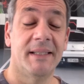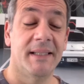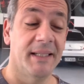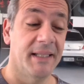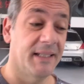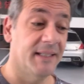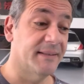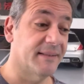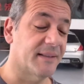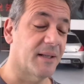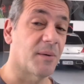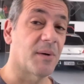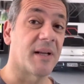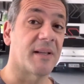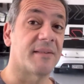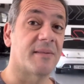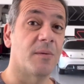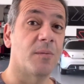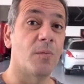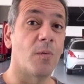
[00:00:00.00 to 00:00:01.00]

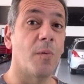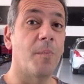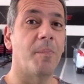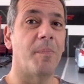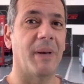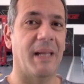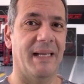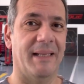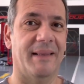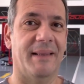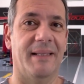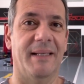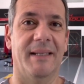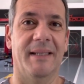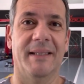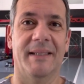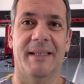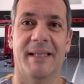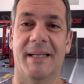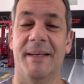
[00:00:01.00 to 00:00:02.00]
restauração completa,
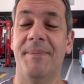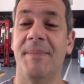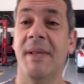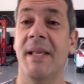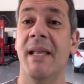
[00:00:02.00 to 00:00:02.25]
tá?